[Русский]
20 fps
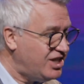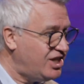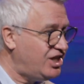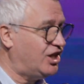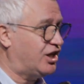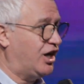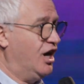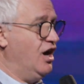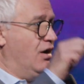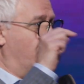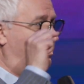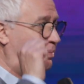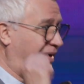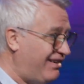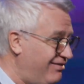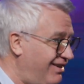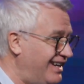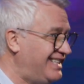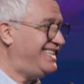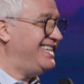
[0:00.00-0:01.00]
них,
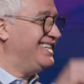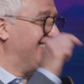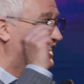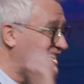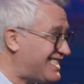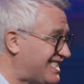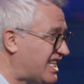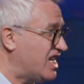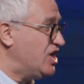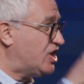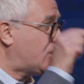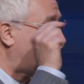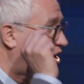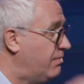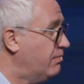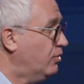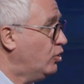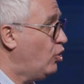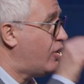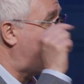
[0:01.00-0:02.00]
проводила
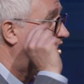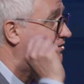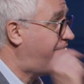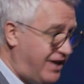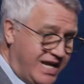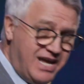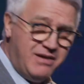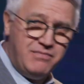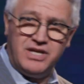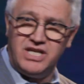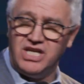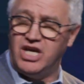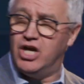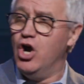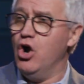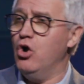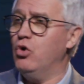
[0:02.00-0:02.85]
слишком много времени,